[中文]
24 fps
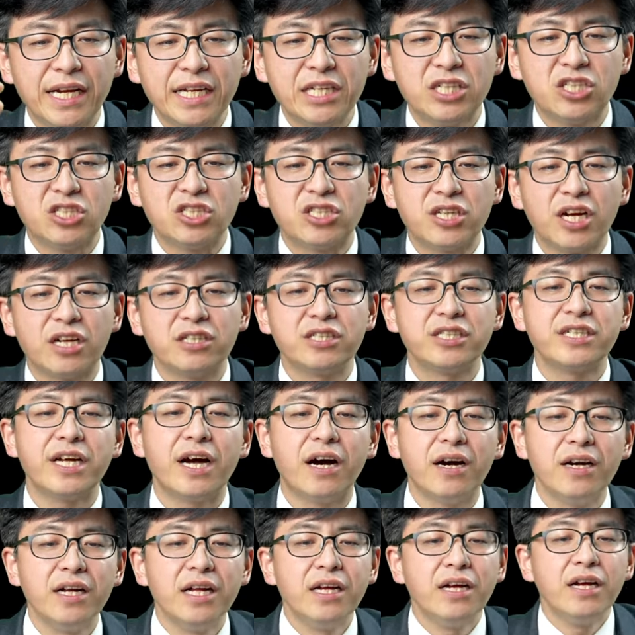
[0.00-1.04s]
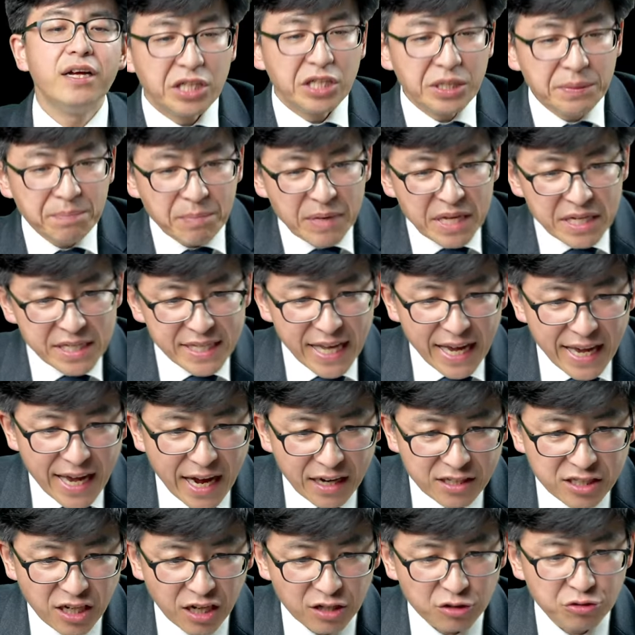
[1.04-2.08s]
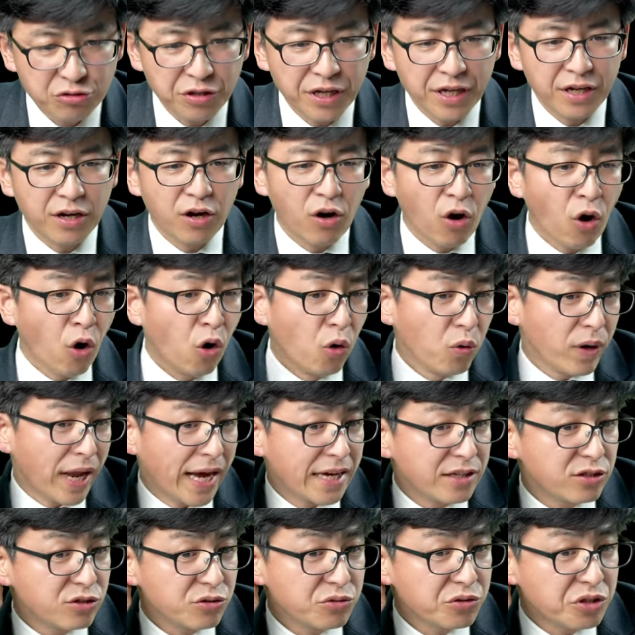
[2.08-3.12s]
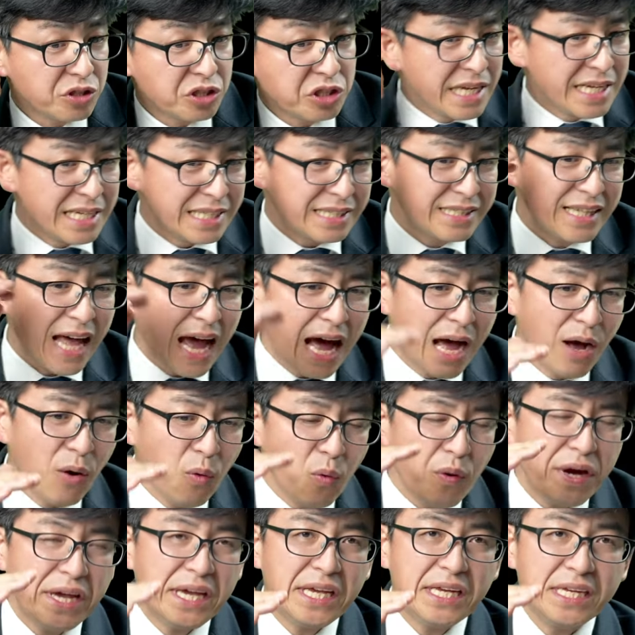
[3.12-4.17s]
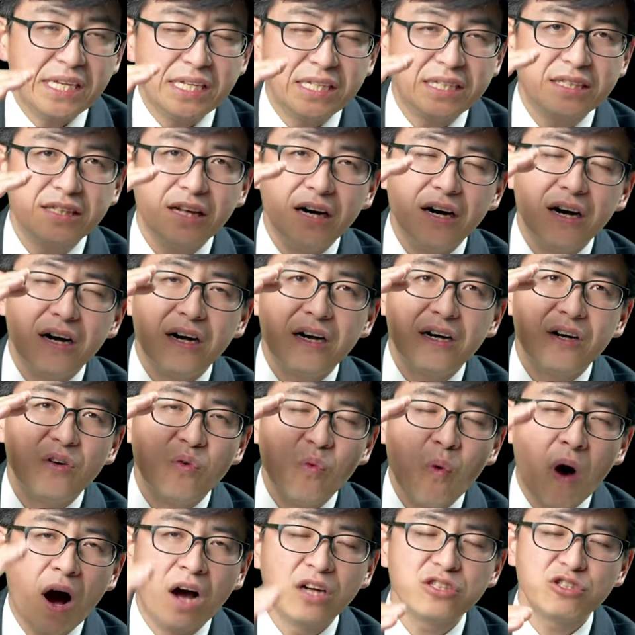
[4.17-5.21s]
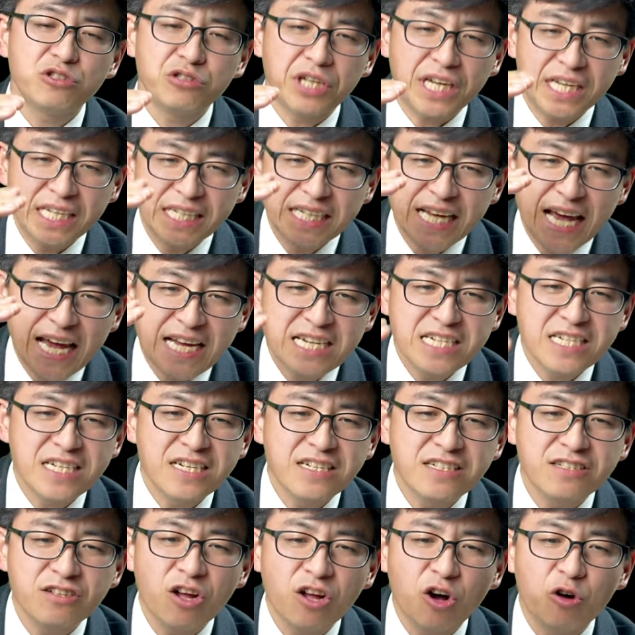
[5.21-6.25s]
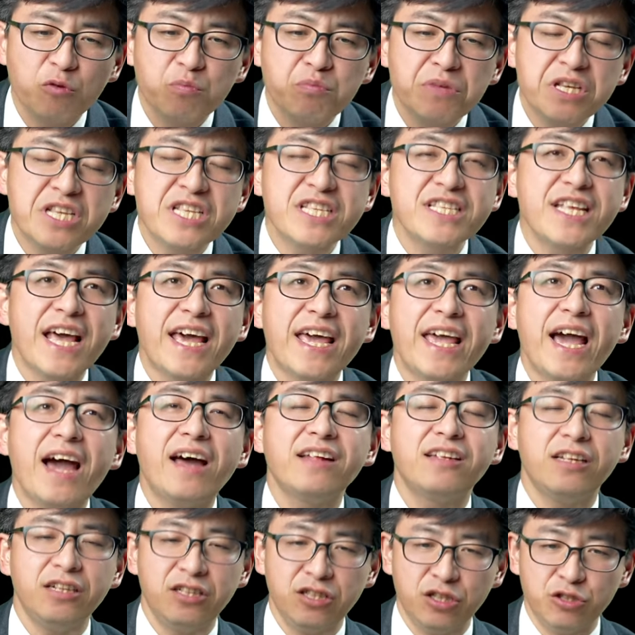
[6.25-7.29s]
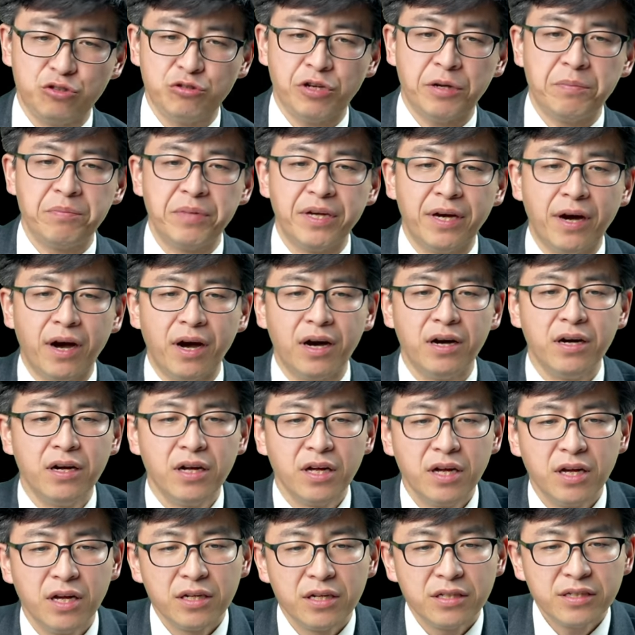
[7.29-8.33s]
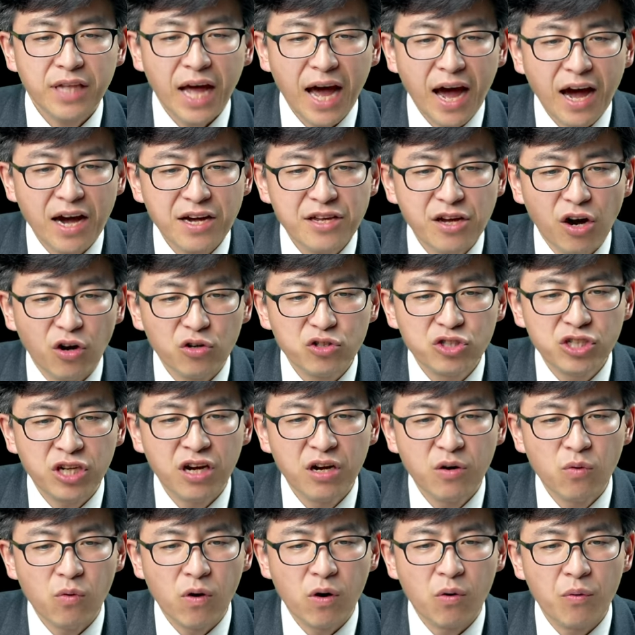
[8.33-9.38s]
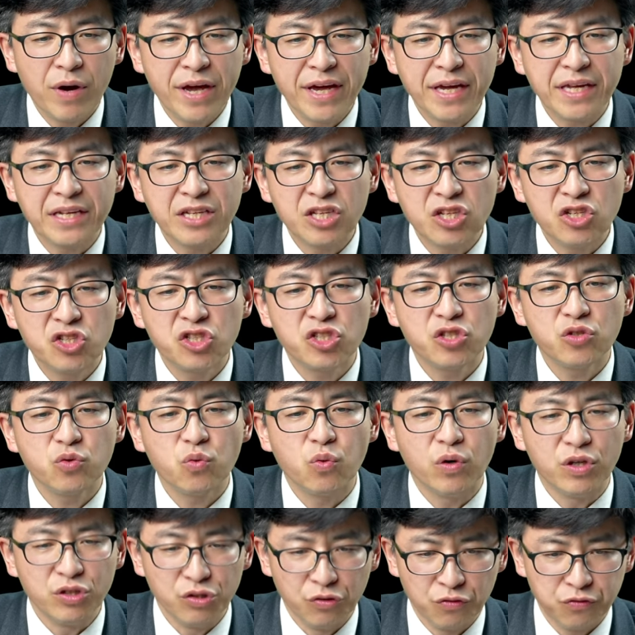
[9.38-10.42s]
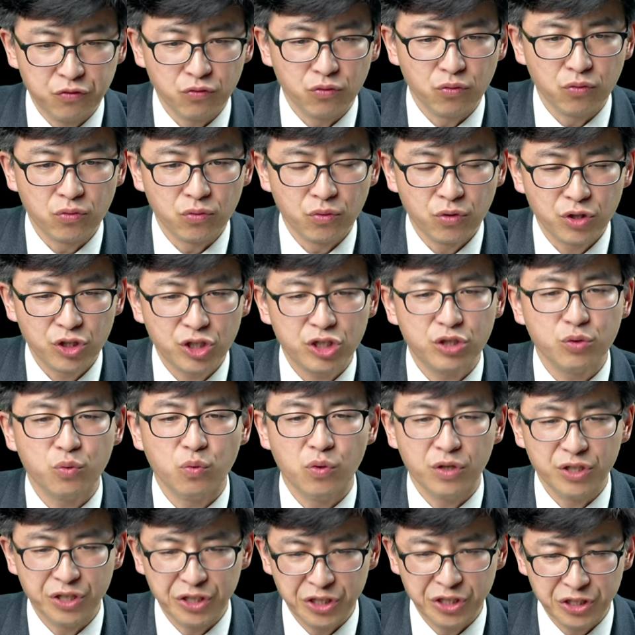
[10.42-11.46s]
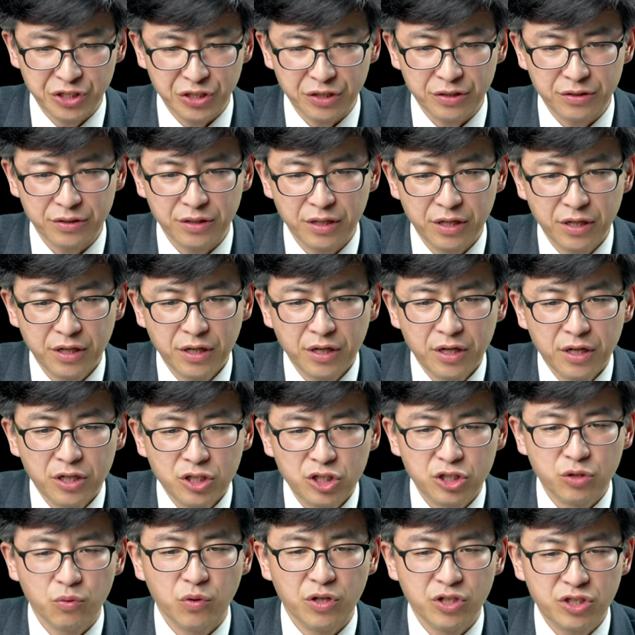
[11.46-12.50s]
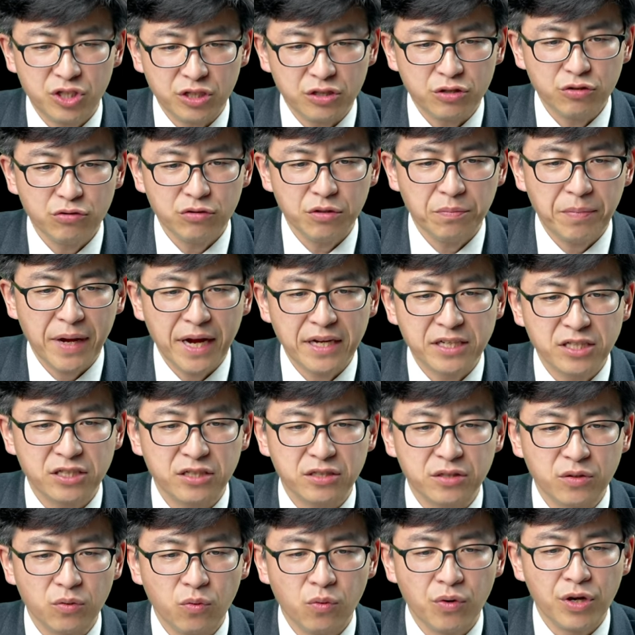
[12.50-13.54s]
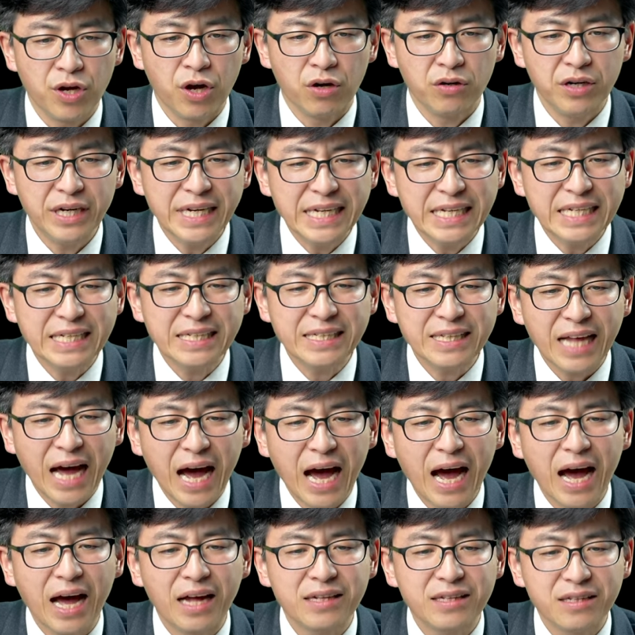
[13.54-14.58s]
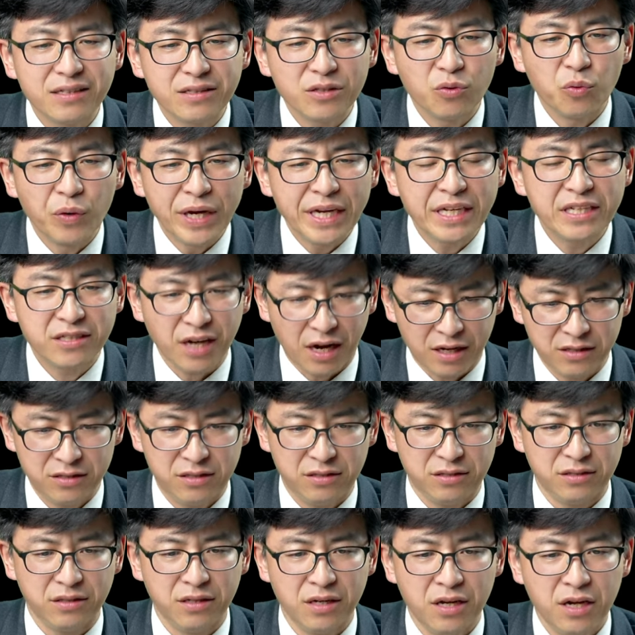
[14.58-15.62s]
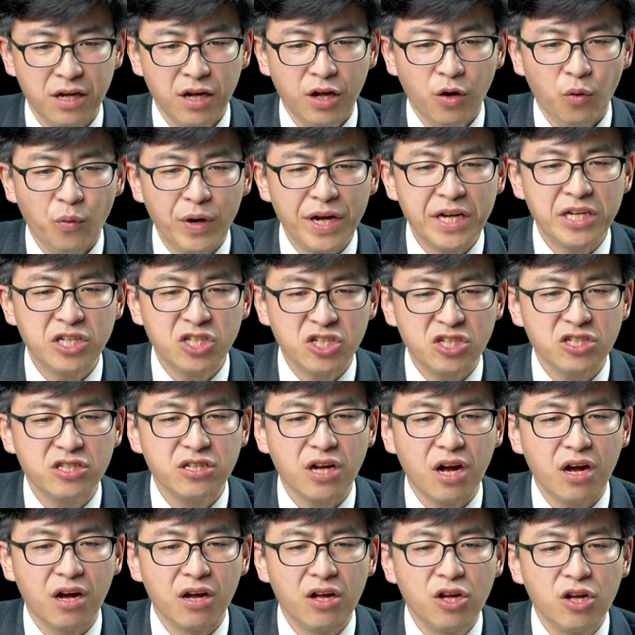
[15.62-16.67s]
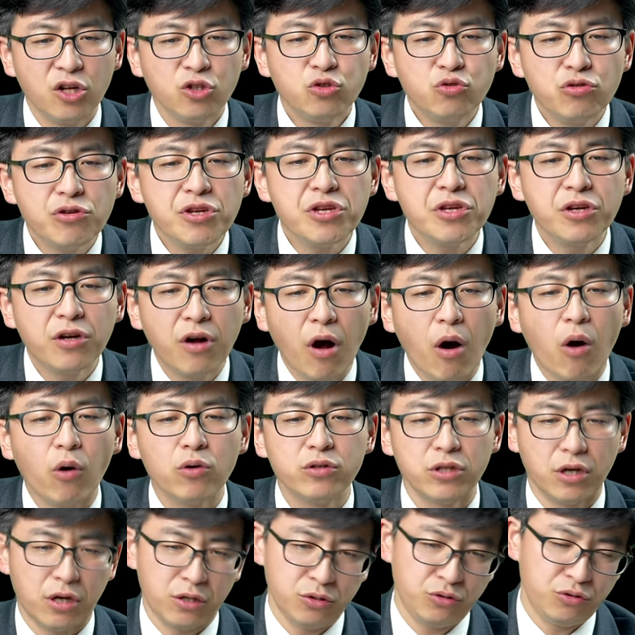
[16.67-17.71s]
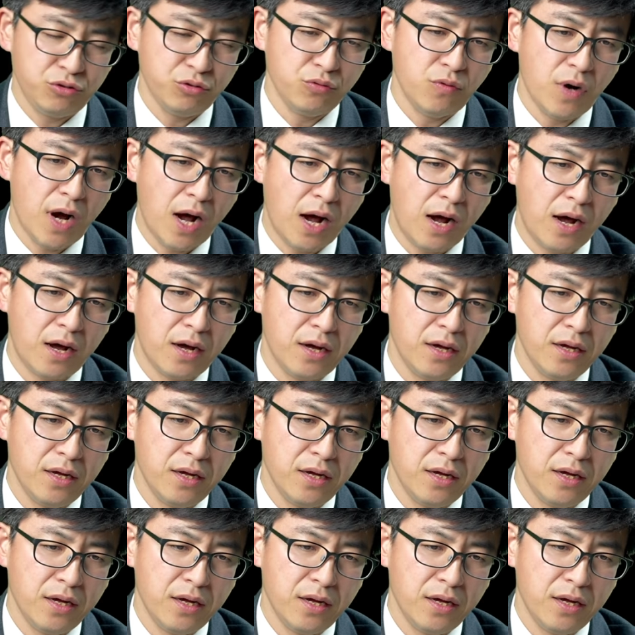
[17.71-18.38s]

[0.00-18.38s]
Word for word: 历史上是这样：你弥赛亚掌权，后来就大卫的王权延伸到弥赛亚的这个权柄哈。他要称我为你是我的父，是我的神，是我拯救的磐石。我要立他为长子，为世上最高的君王。